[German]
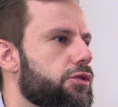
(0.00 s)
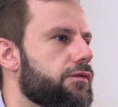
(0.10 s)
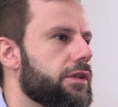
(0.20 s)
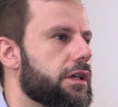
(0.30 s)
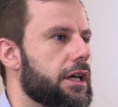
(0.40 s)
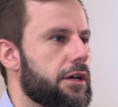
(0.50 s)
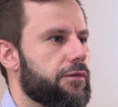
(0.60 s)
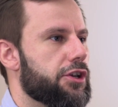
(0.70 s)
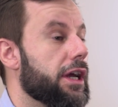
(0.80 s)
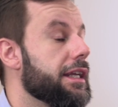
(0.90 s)
würden wir
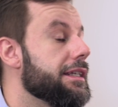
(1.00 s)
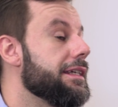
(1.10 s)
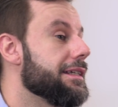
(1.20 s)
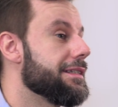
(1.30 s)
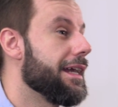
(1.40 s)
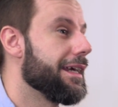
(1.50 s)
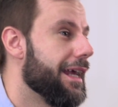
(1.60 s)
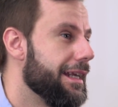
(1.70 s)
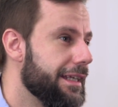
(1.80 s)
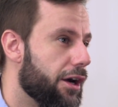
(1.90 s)
wahrscheinlich nicht das
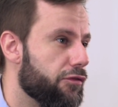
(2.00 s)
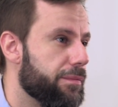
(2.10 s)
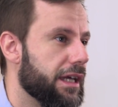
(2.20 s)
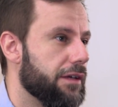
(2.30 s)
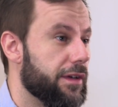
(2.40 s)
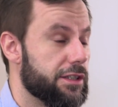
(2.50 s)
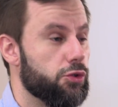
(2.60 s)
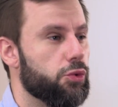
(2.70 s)
Adrenalin aufbringen, was